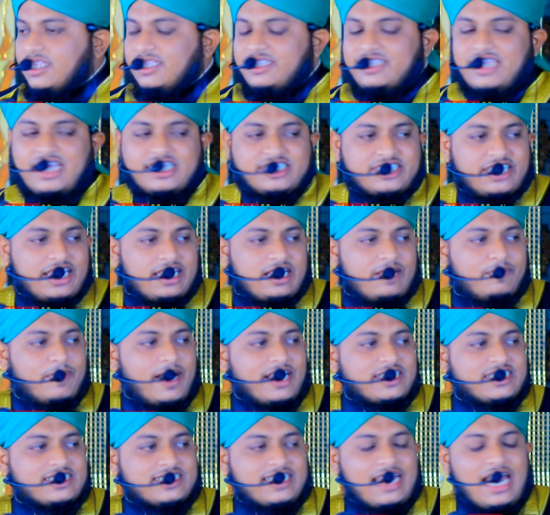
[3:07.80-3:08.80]
দেশের
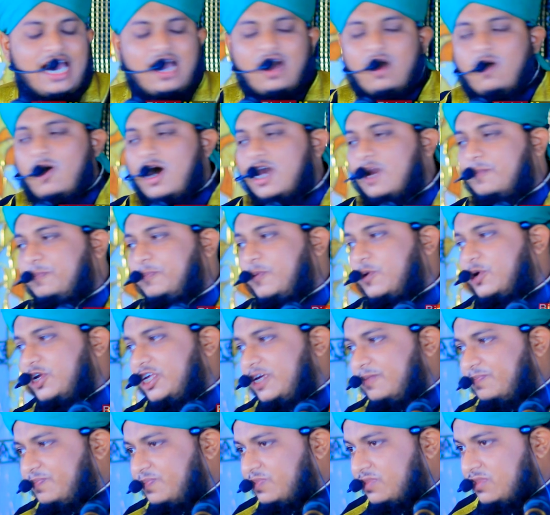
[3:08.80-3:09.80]
বাদশাহ হওয়ার
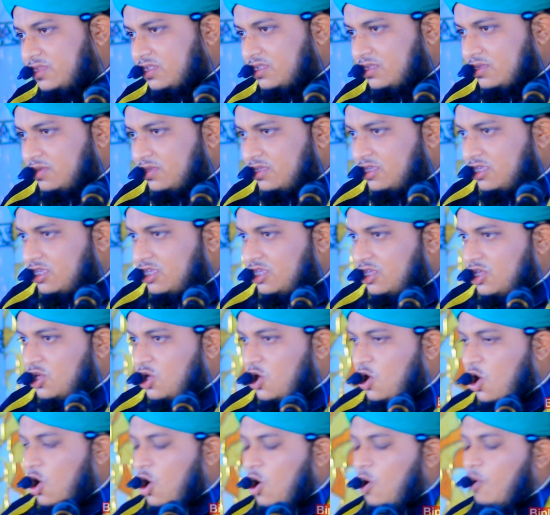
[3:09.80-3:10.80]
পরে
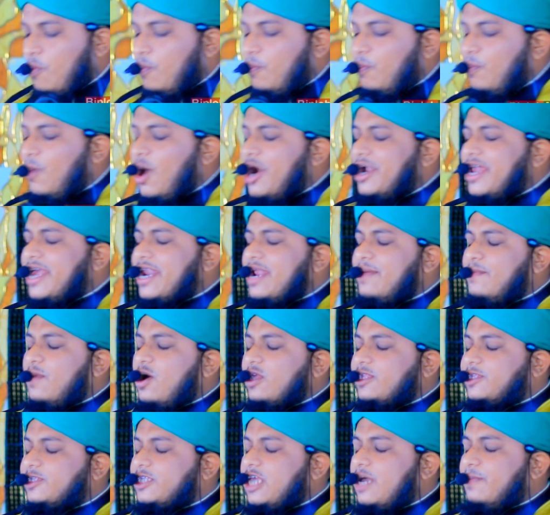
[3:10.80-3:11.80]
মনের
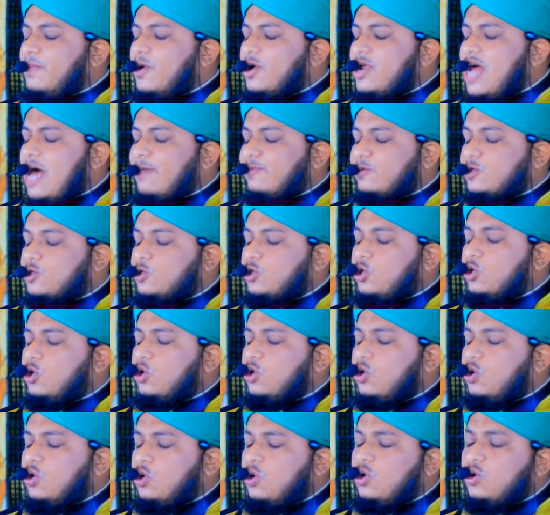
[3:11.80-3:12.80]
মধ্যে বড়
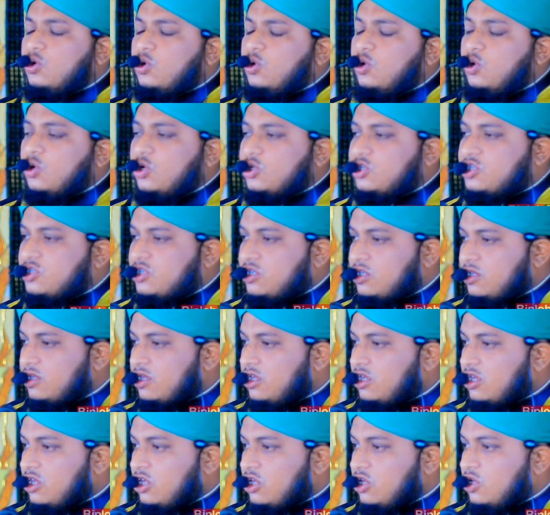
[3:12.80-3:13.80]
আফসুস
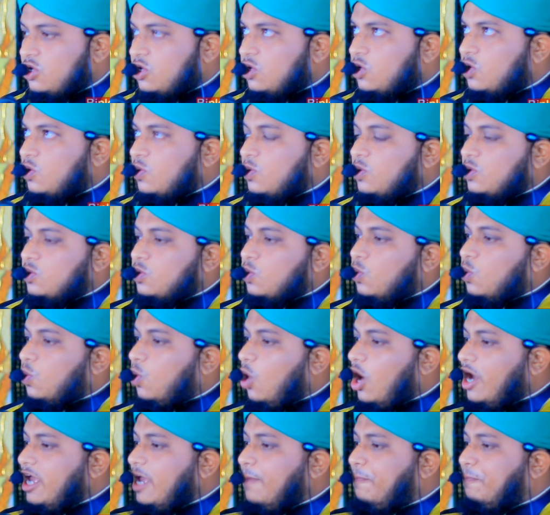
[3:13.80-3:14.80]

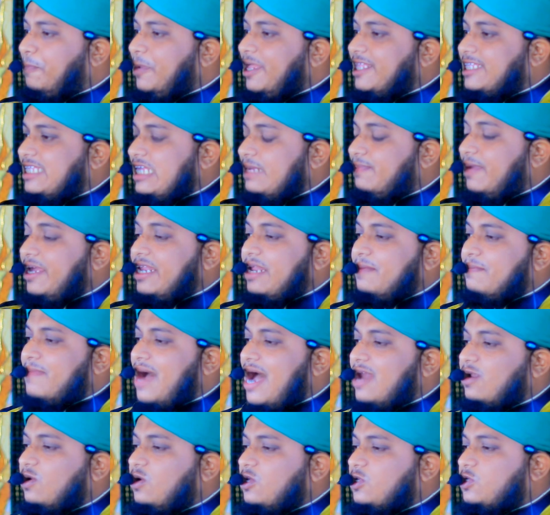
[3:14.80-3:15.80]
ওই পৃথিবীর
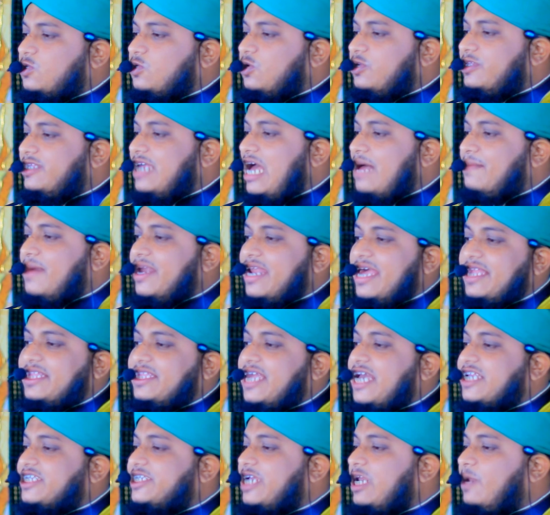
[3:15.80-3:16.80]
মানুষ যদি আমার
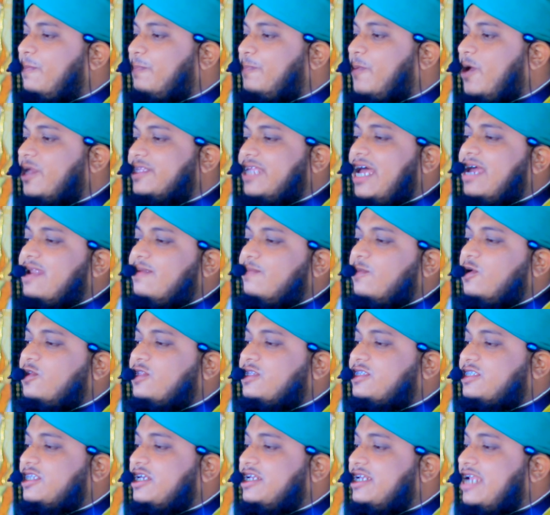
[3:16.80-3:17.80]
দেশের
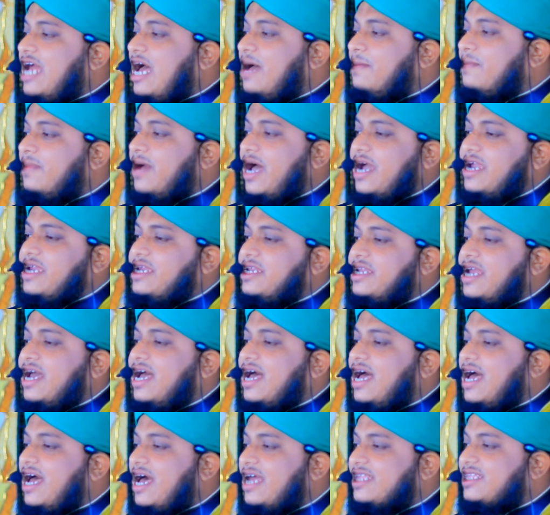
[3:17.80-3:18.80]
প্রধানমন্ত্রী না মাইনা
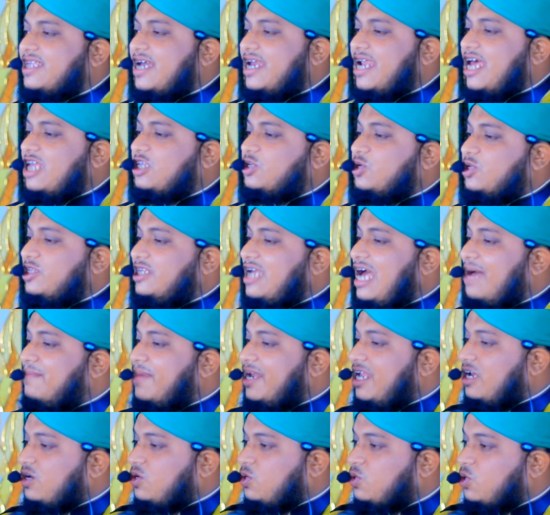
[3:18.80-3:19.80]
তারা যদি
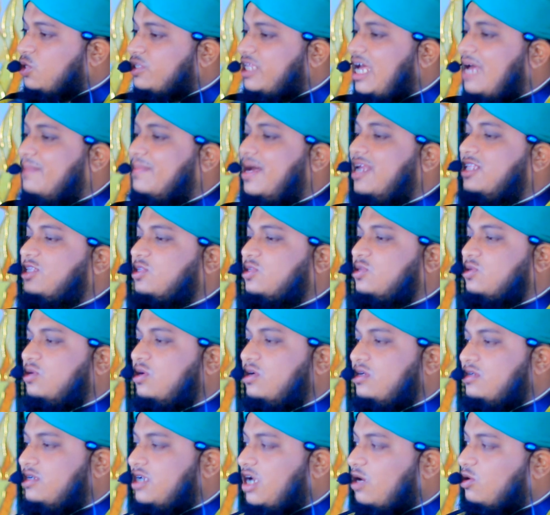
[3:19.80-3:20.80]
আমার খোদা মানত
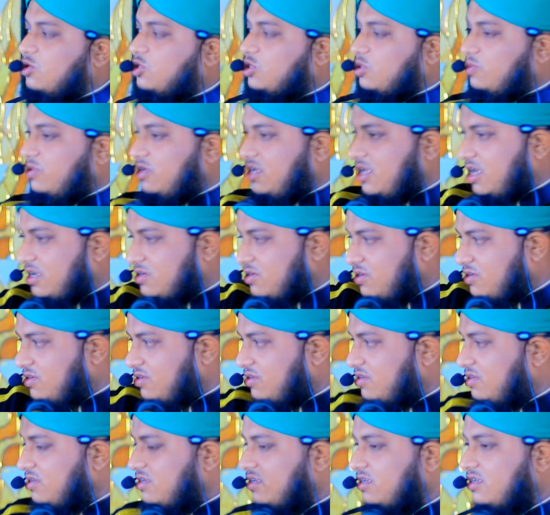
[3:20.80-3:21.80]
নওজুবিল্লা কোন
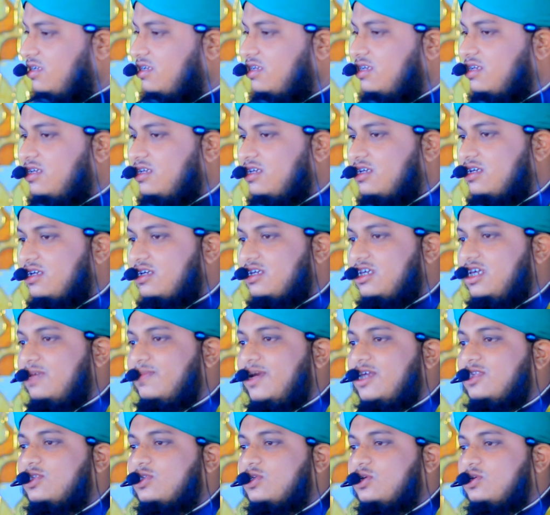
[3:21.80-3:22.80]
কি
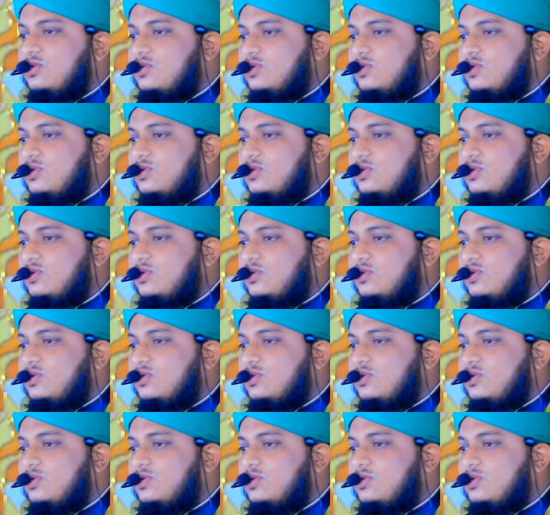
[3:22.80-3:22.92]
মানত